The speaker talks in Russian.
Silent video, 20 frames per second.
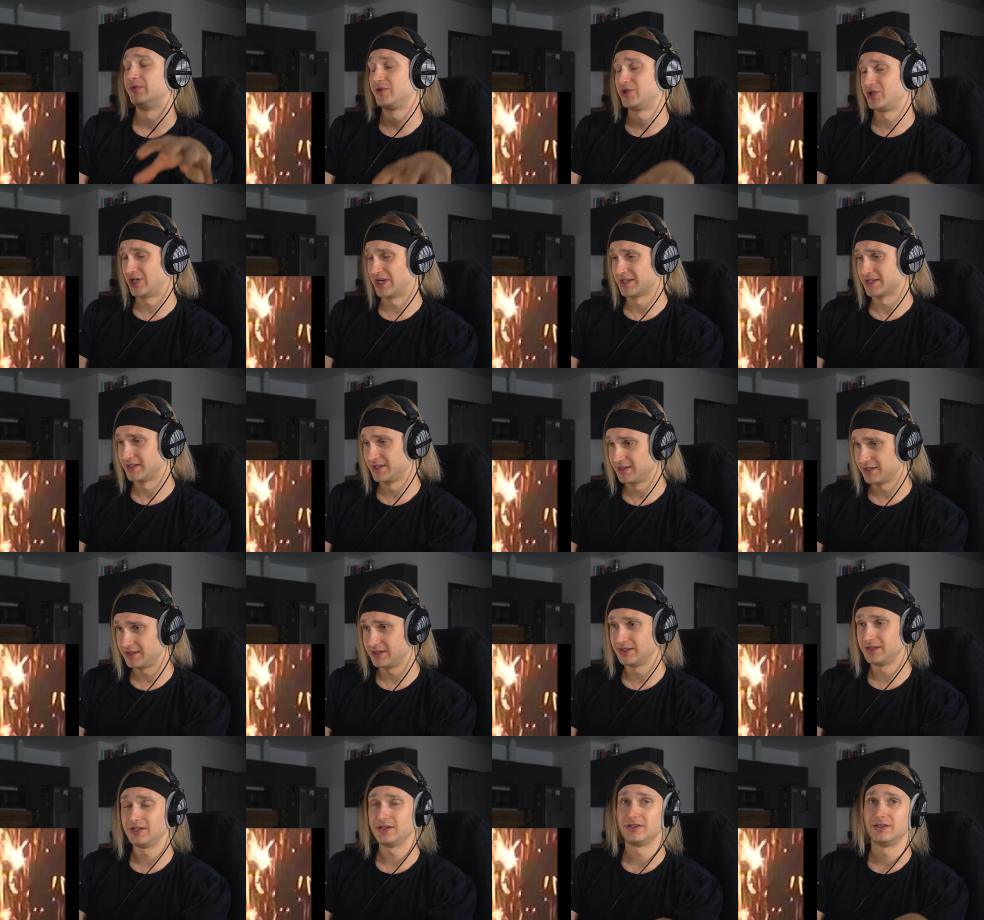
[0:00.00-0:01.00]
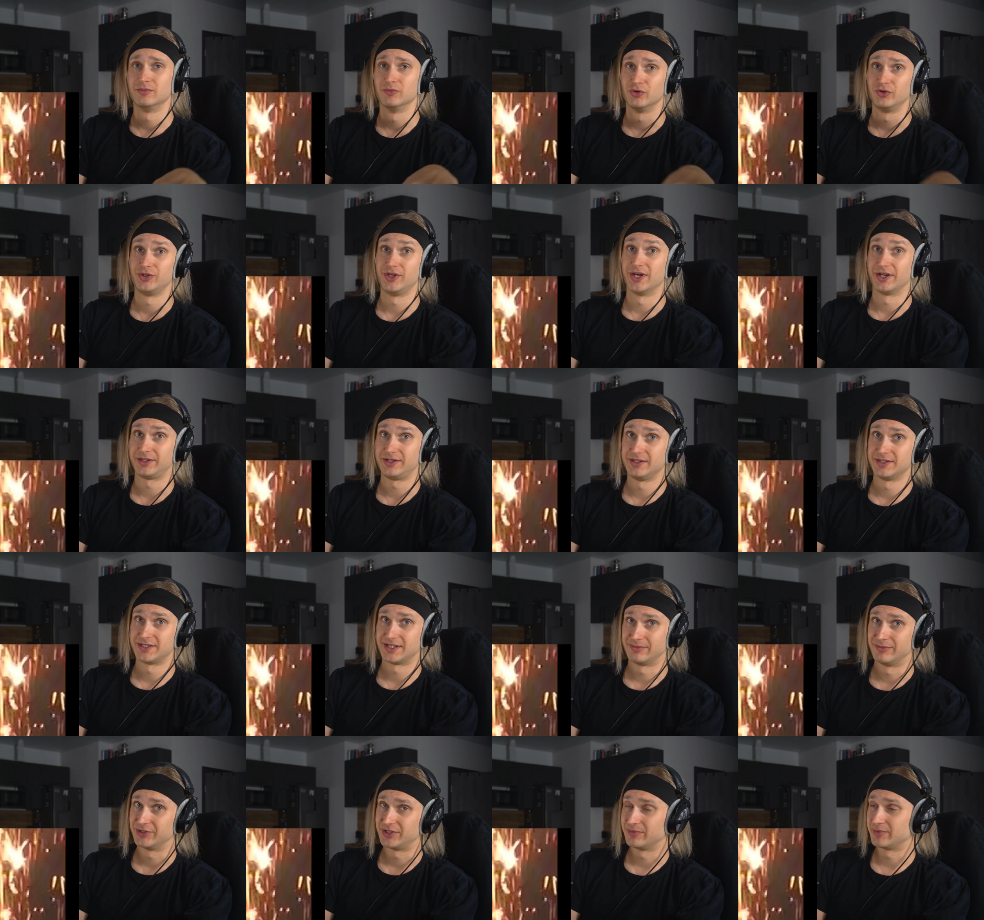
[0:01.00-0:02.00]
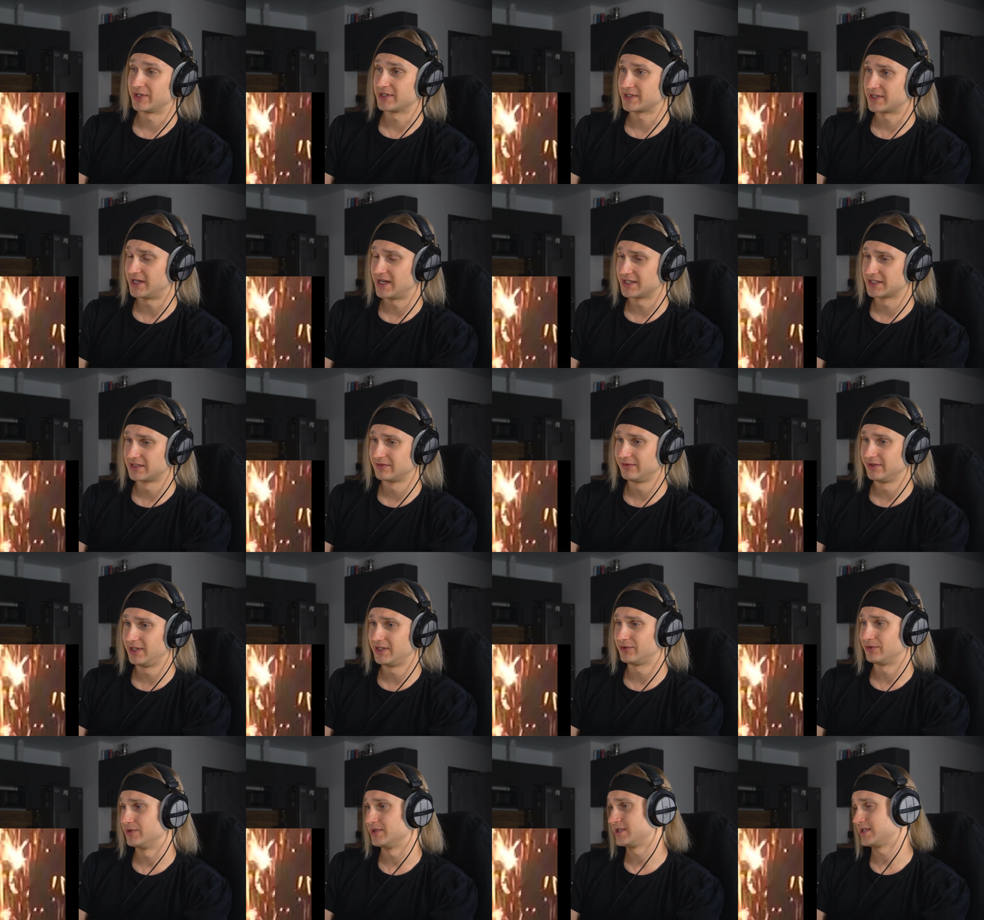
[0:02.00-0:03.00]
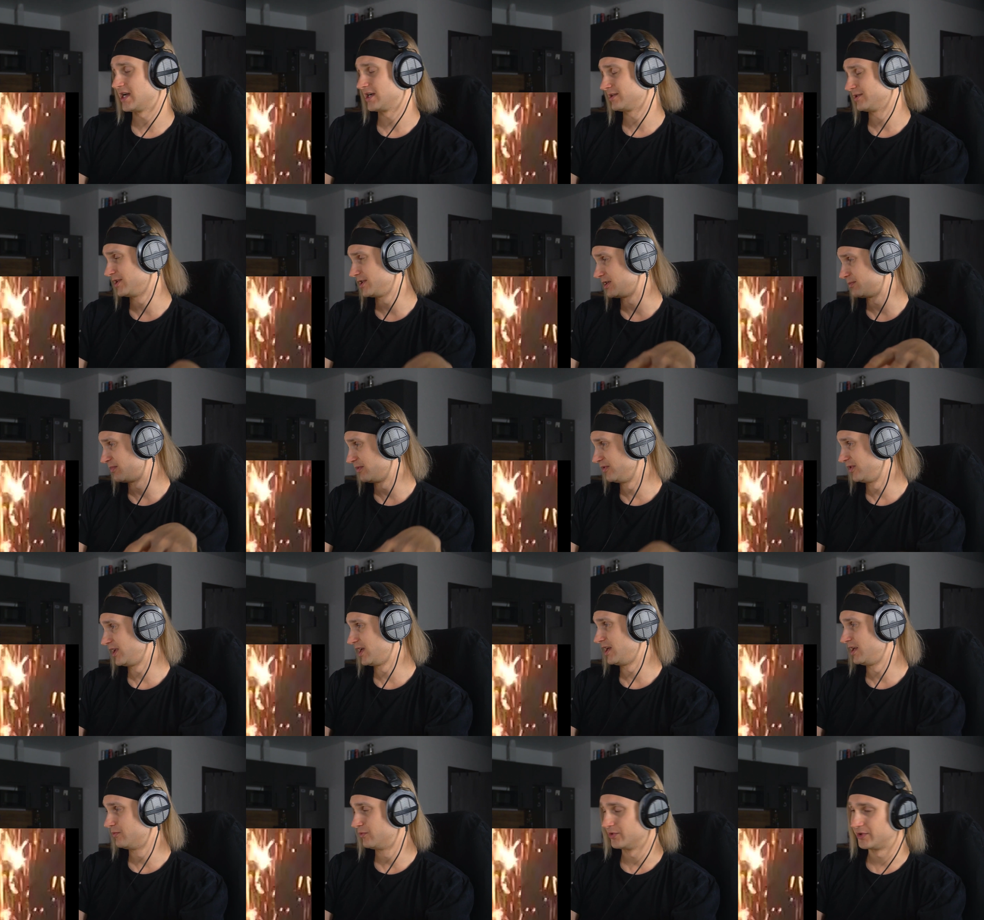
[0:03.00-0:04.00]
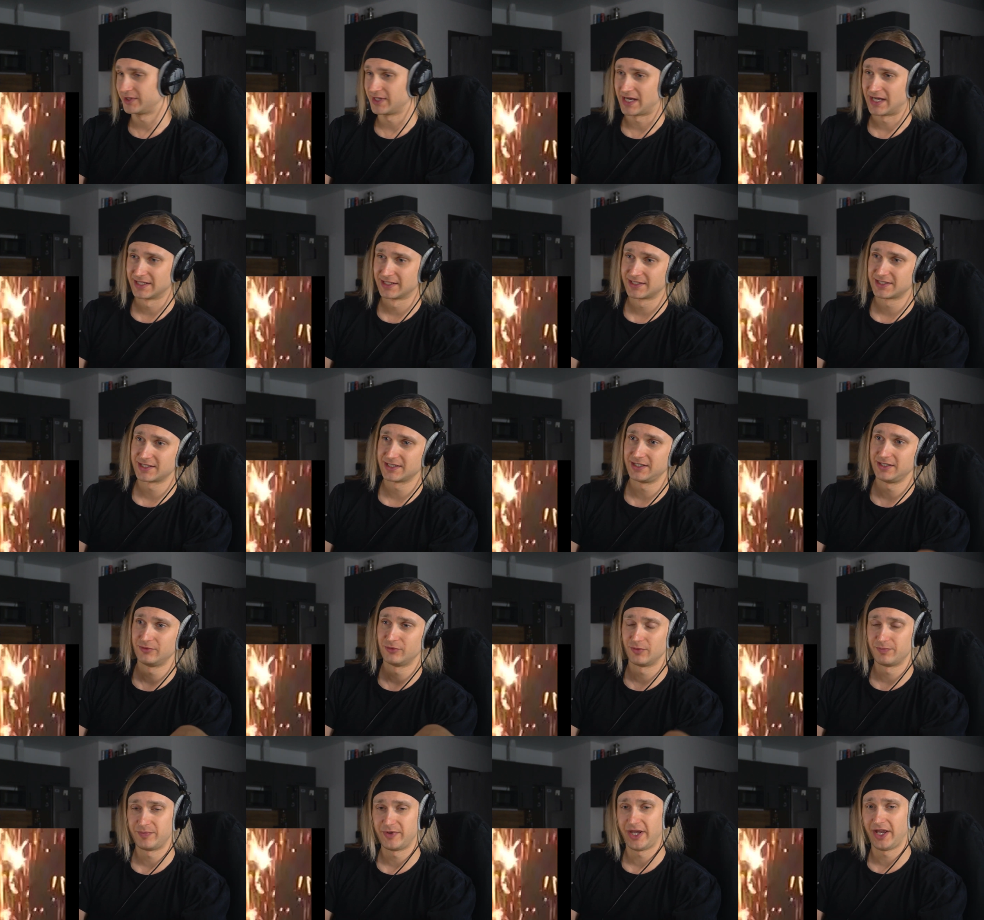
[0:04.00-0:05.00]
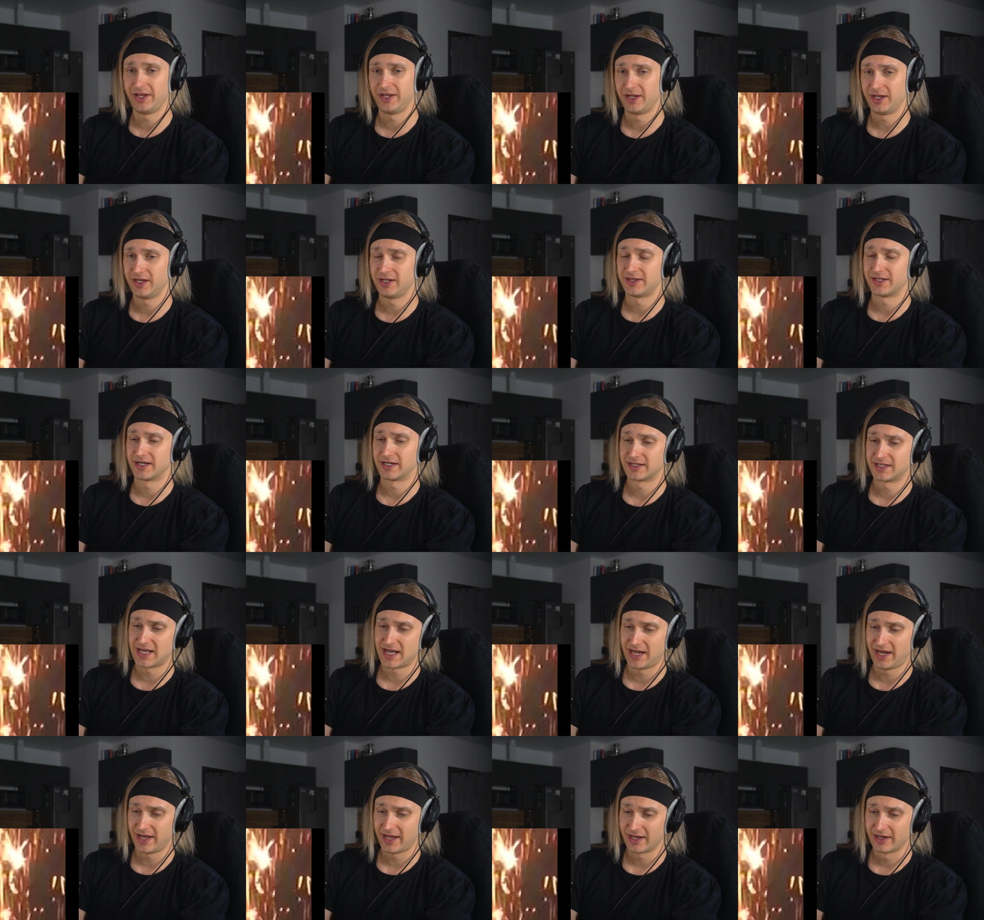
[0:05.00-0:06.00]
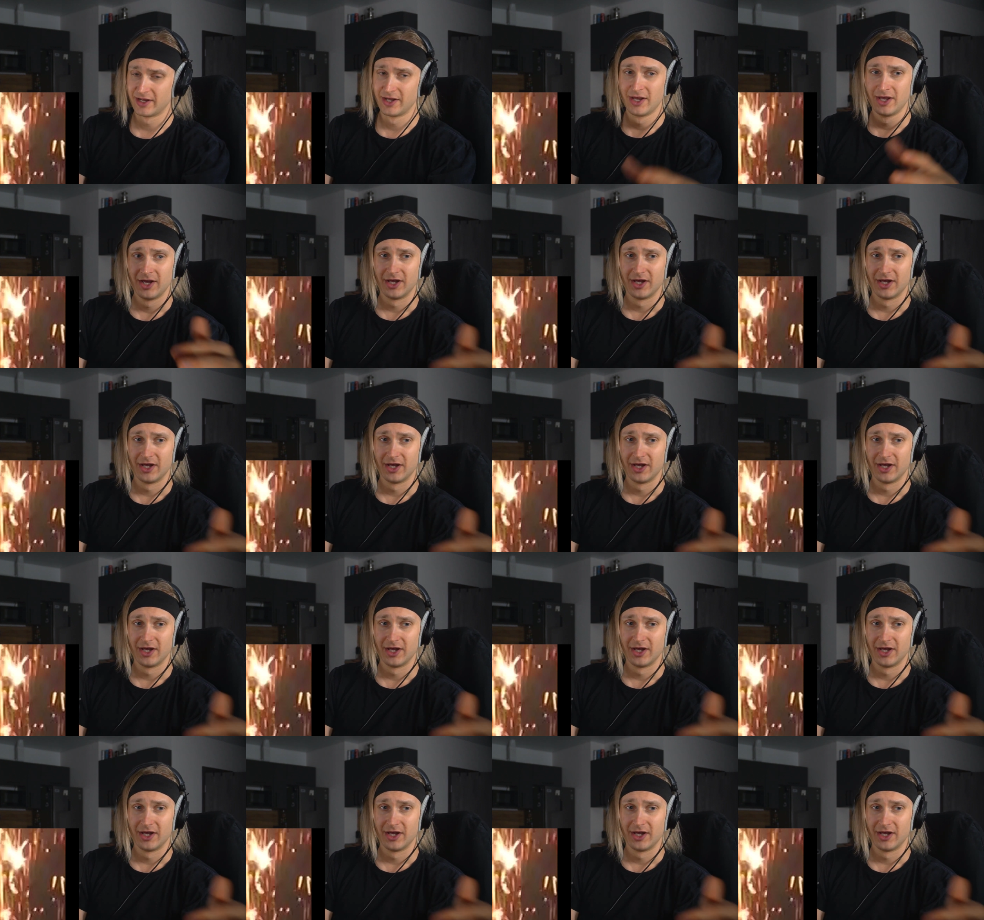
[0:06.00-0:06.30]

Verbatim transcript: в частности, и многие артисты об этом рассказывали, то есть как на них повлияли его танцы, его пение и так далее.